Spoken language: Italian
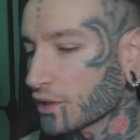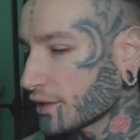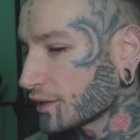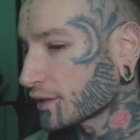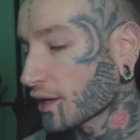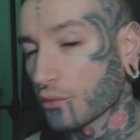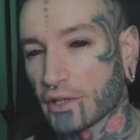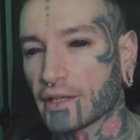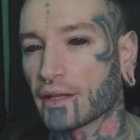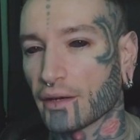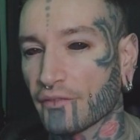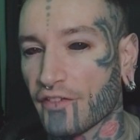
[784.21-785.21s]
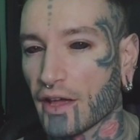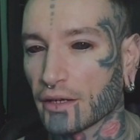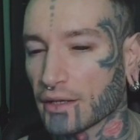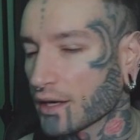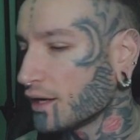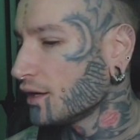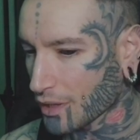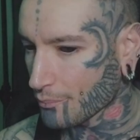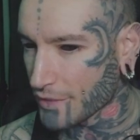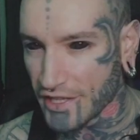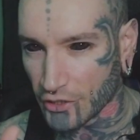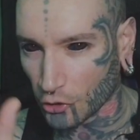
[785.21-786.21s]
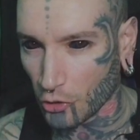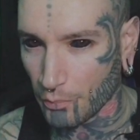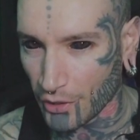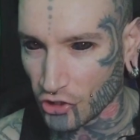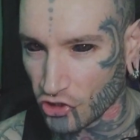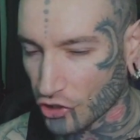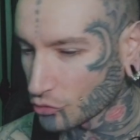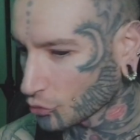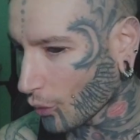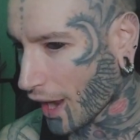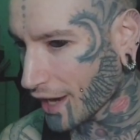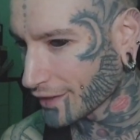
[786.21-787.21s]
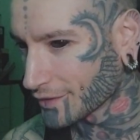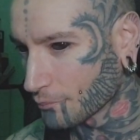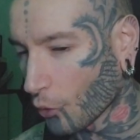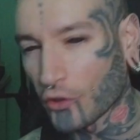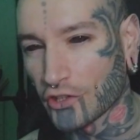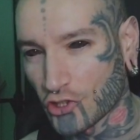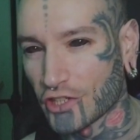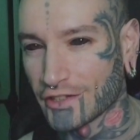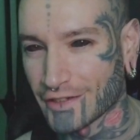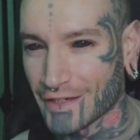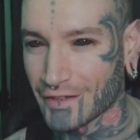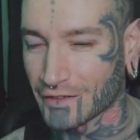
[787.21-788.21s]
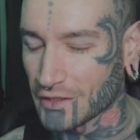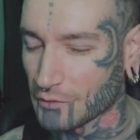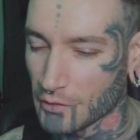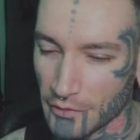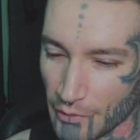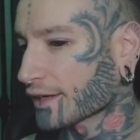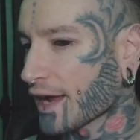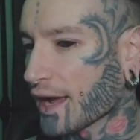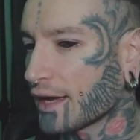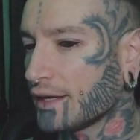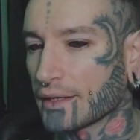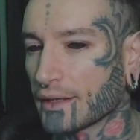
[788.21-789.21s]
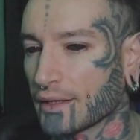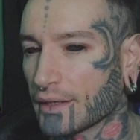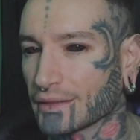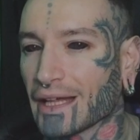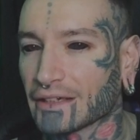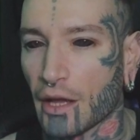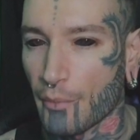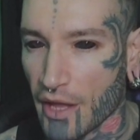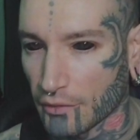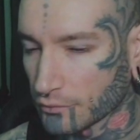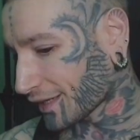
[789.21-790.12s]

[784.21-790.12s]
quel link, è un link referral, una micro percentuale di pochi centesimi verrà... Eh, eh, data a me.